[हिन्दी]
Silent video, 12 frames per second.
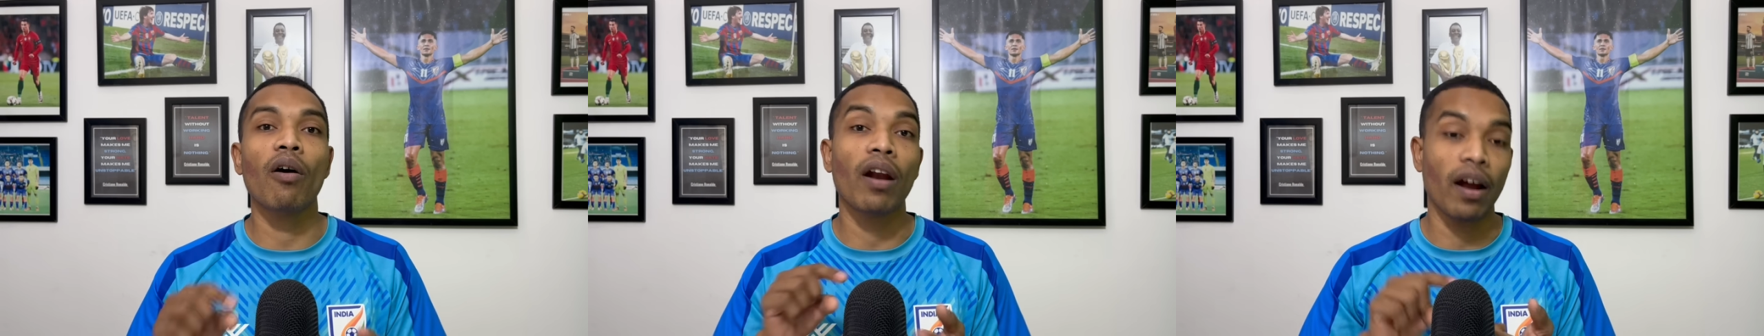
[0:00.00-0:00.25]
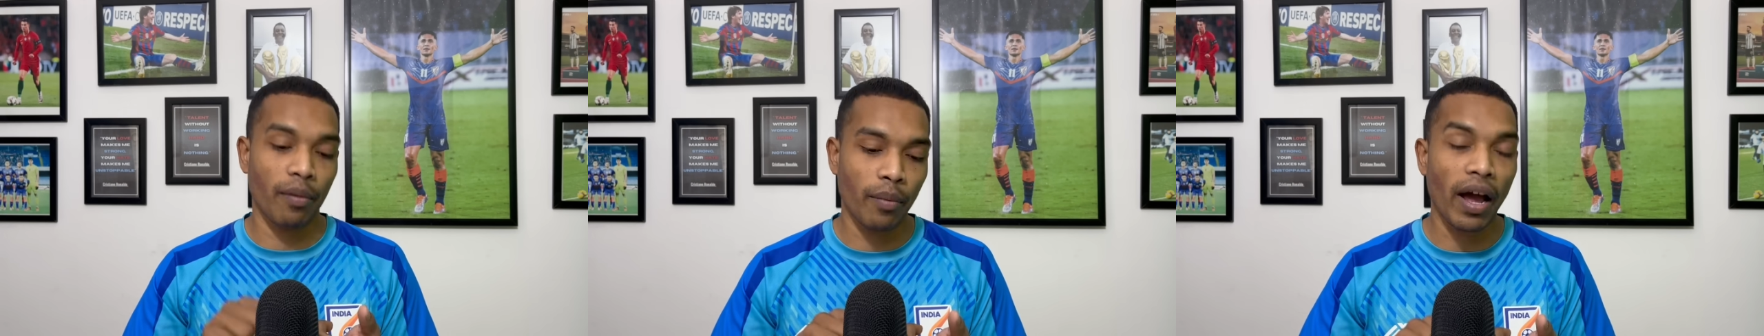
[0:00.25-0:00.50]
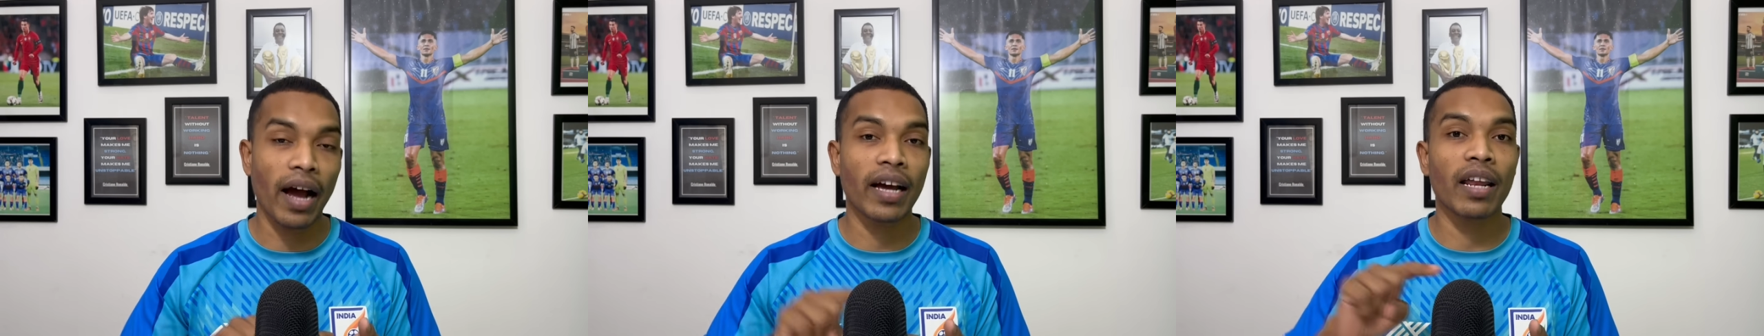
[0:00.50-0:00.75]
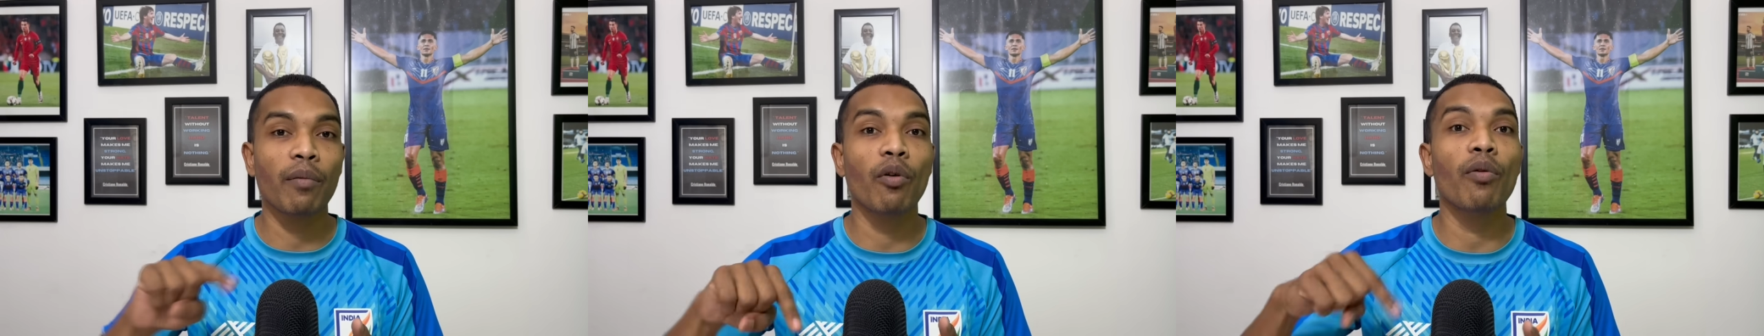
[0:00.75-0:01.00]
और हाँ मैं
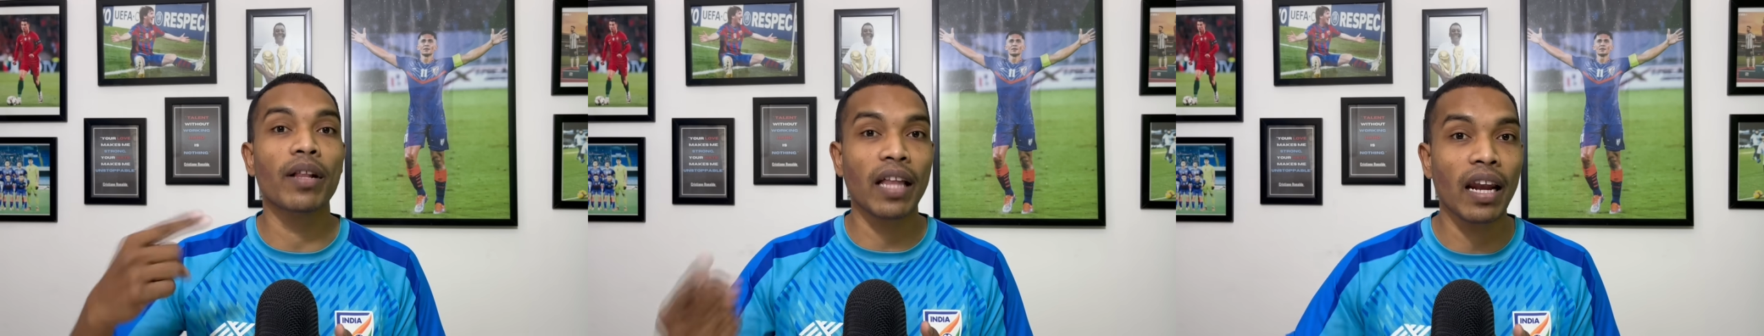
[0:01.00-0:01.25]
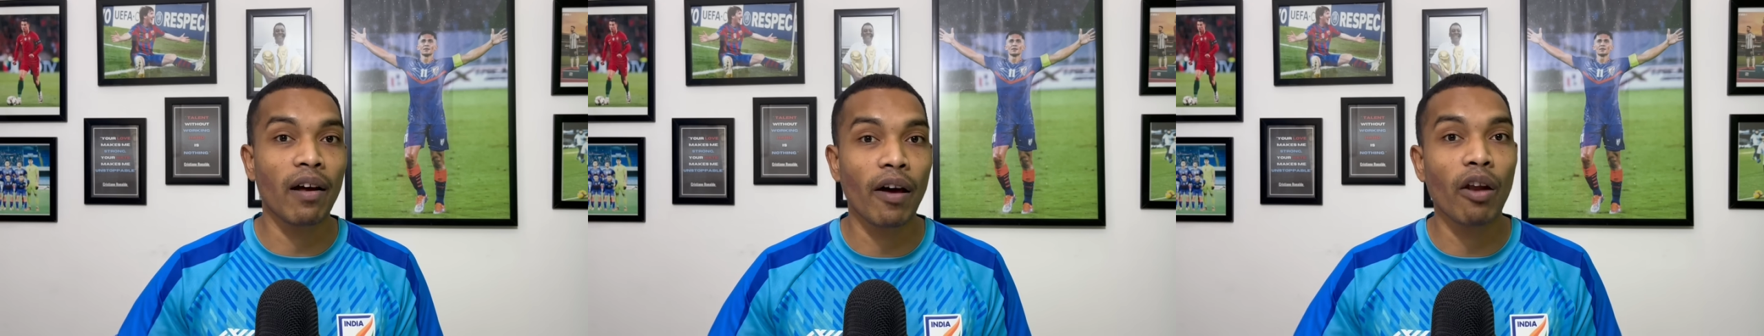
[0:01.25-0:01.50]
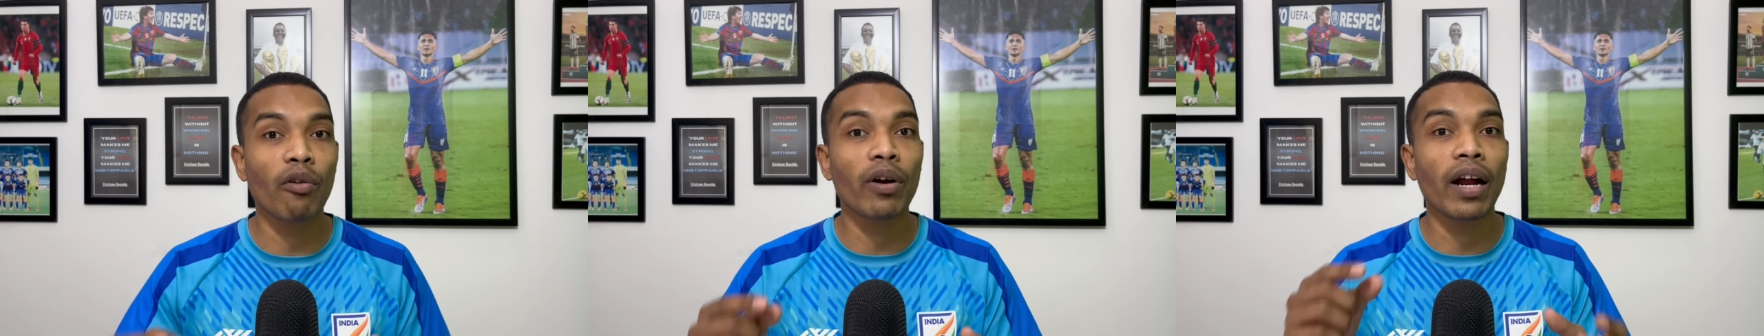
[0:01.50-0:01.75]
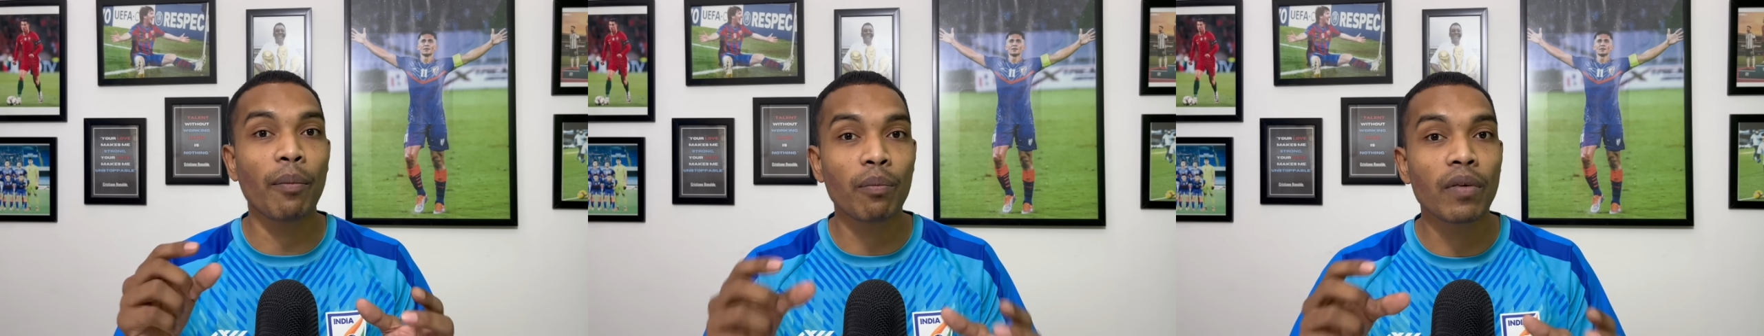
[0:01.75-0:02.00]
आखिरी में भी बताने वाला हूँ कि
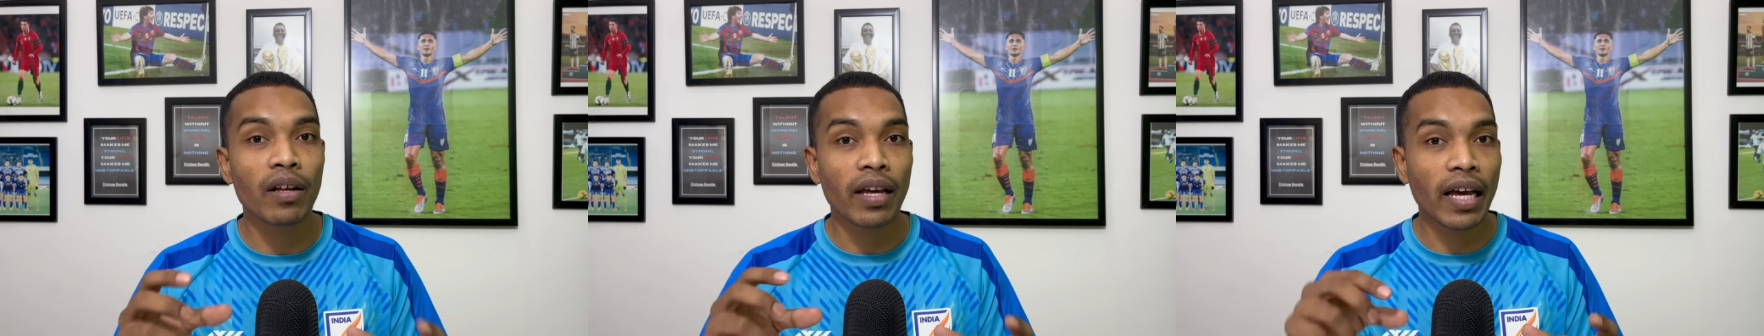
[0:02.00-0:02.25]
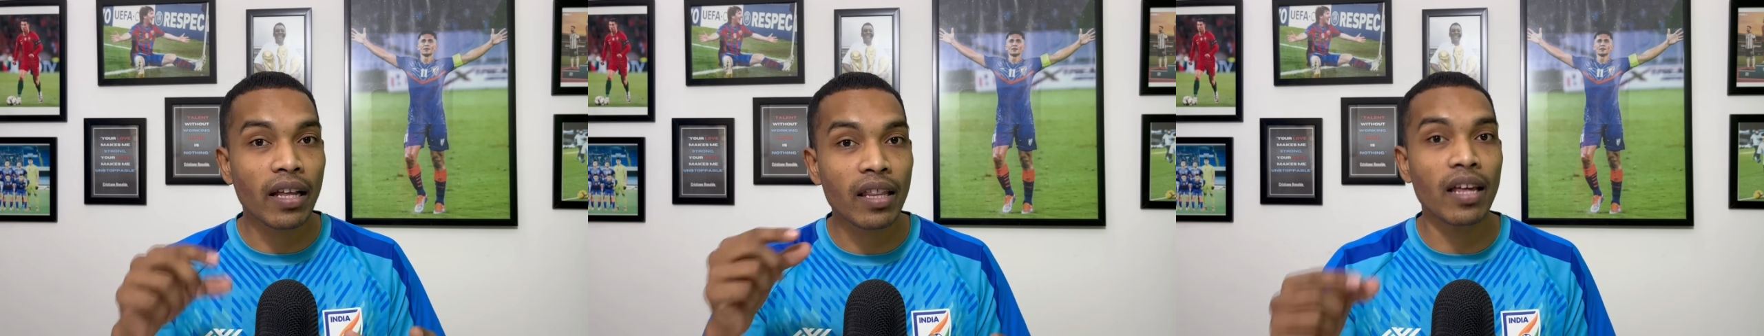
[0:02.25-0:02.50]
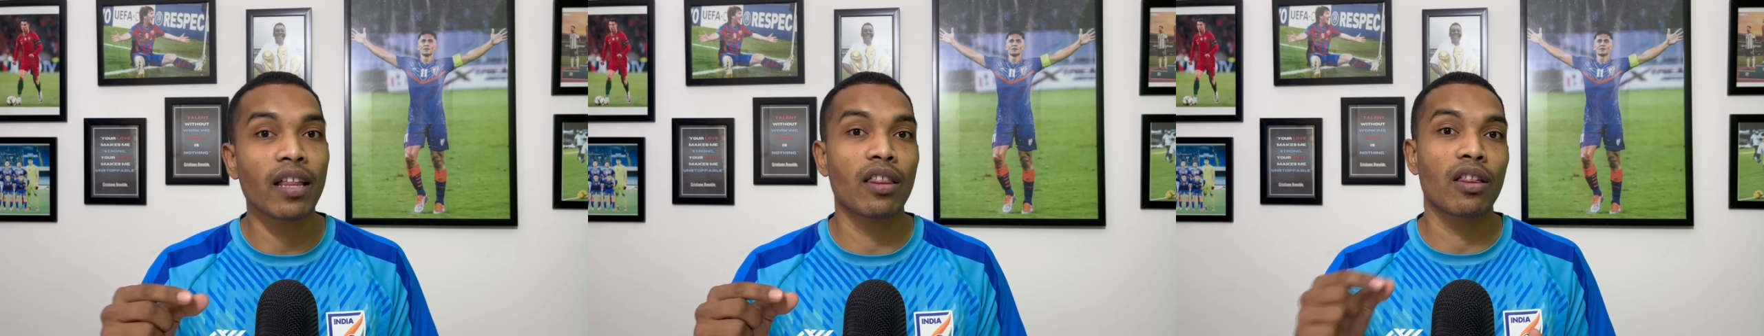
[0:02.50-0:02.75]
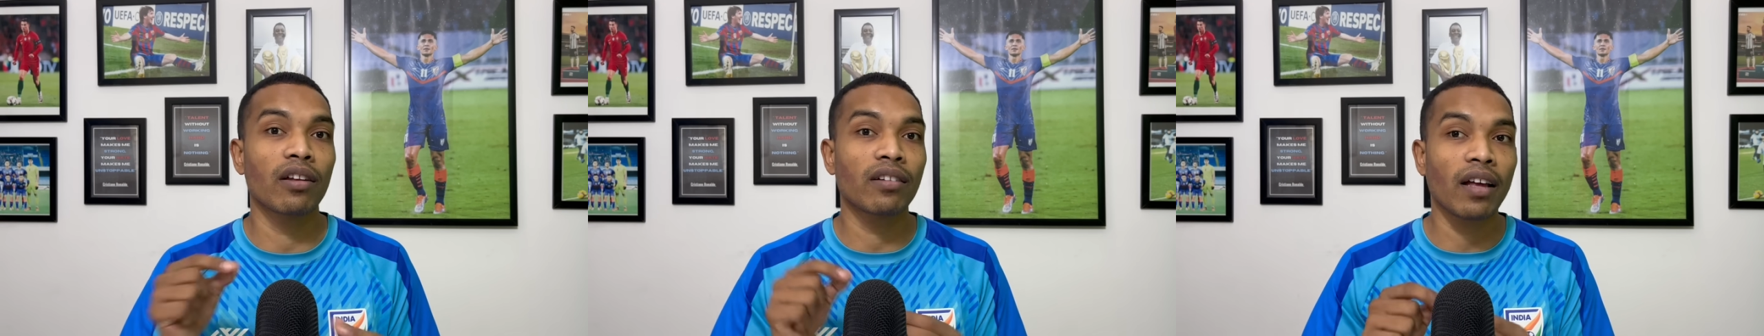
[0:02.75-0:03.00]
आप एक चीज
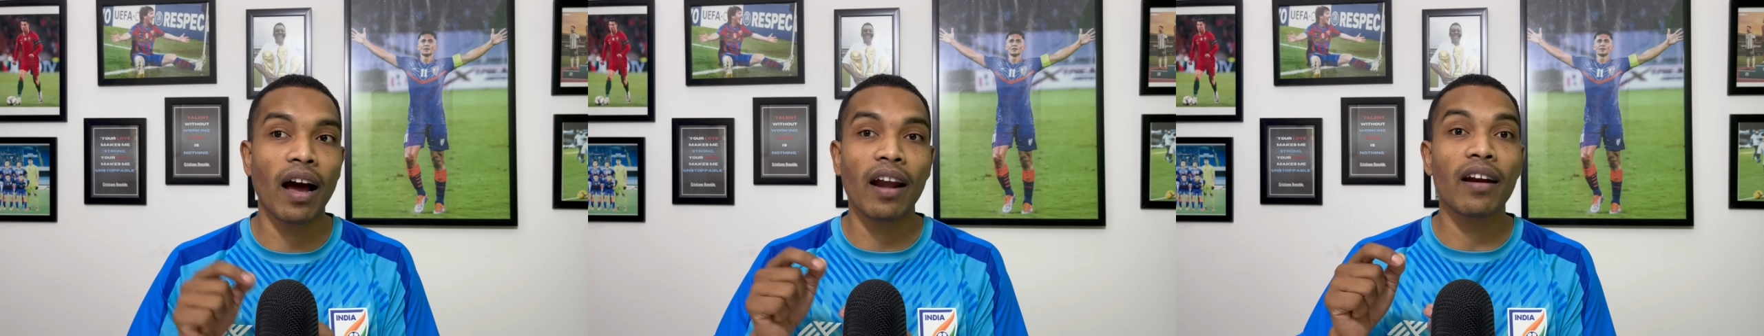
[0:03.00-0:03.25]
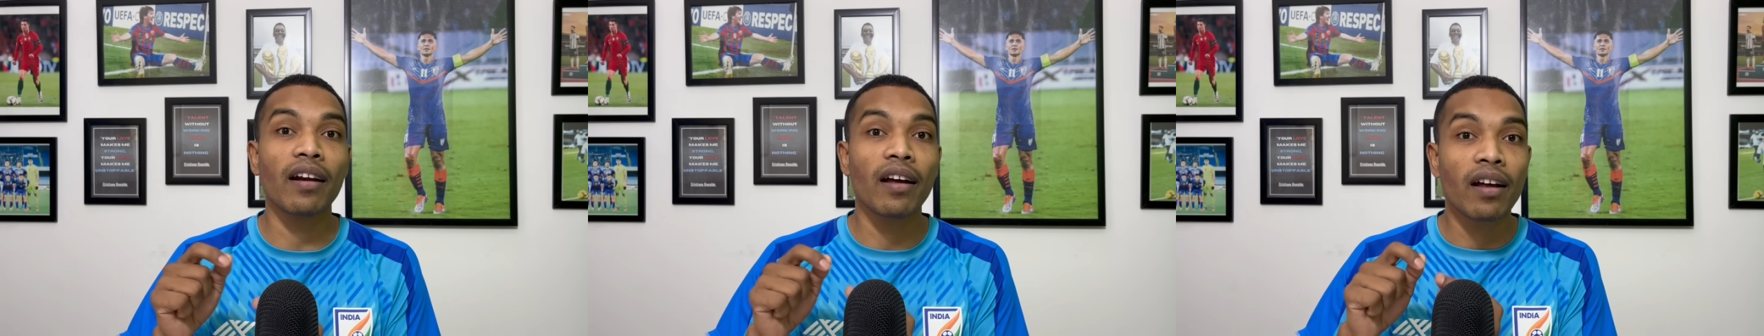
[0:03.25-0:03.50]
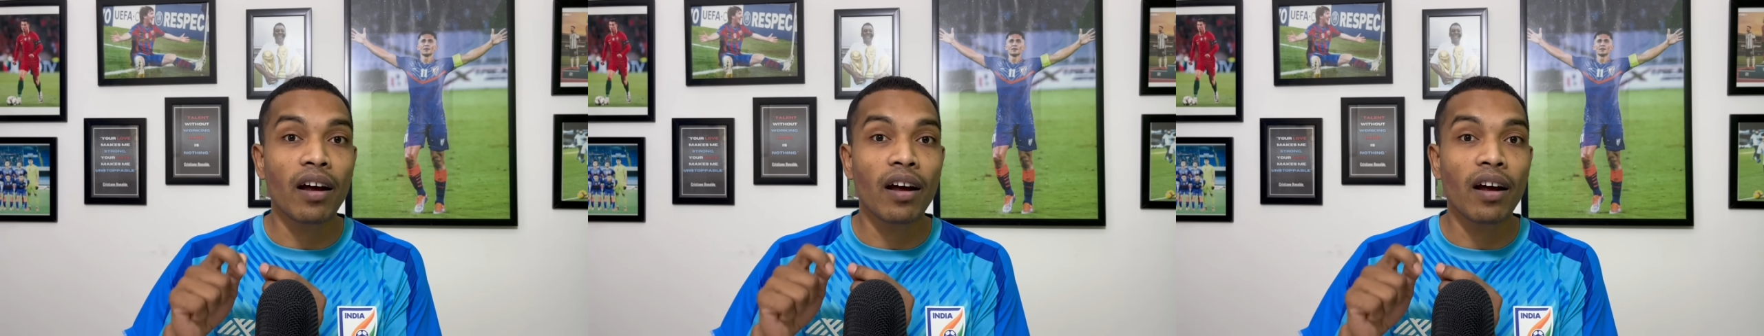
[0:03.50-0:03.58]
जिसके कारण